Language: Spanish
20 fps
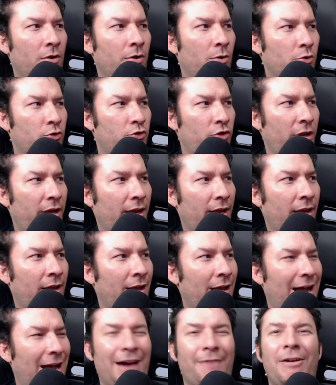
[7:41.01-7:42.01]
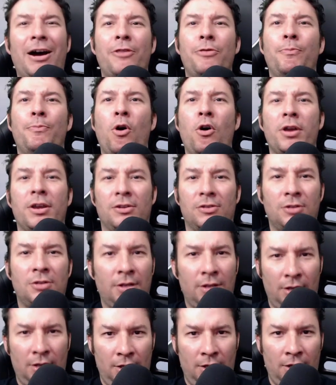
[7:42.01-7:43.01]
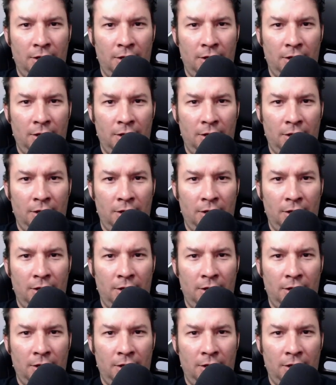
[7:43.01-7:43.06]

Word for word: no sé, a Bad Boys?